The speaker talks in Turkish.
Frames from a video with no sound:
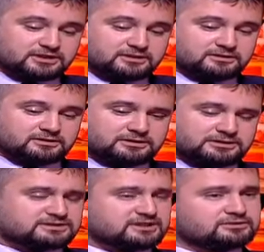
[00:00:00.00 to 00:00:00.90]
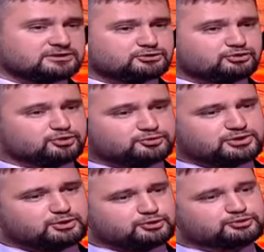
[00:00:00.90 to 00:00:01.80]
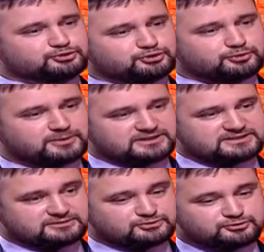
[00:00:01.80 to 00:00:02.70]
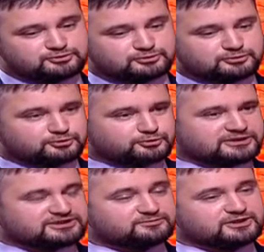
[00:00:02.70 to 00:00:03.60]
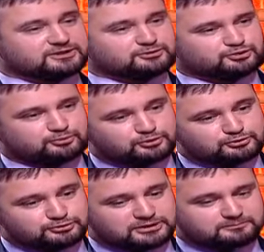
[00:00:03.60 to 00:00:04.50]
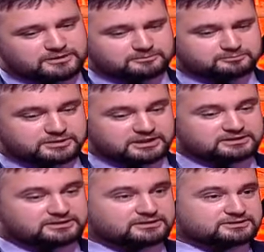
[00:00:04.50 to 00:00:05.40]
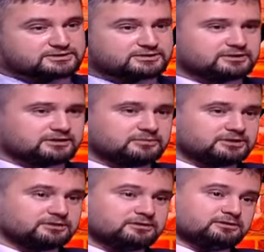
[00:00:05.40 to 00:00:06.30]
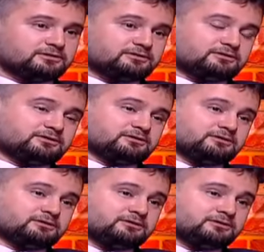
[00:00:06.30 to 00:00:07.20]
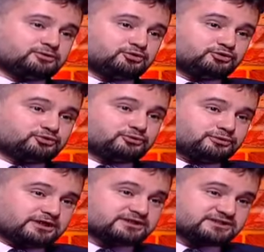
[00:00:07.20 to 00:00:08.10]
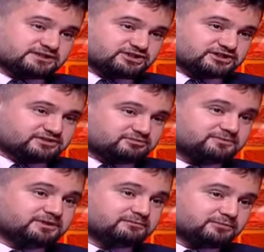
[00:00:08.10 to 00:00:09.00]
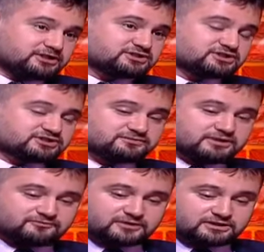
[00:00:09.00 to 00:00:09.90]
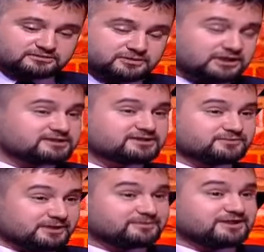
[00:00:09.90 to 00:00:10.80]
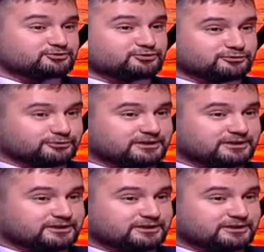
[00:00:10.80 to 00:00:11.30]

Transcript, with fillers: Ee, insanları robot bir korkutuyor bazen. Çünkü üretimde robot kullanmak belki de istihdama e, kötü yansıyacak gibi bir bakış açısı var. Fakat maalesef tam tersi oluyor.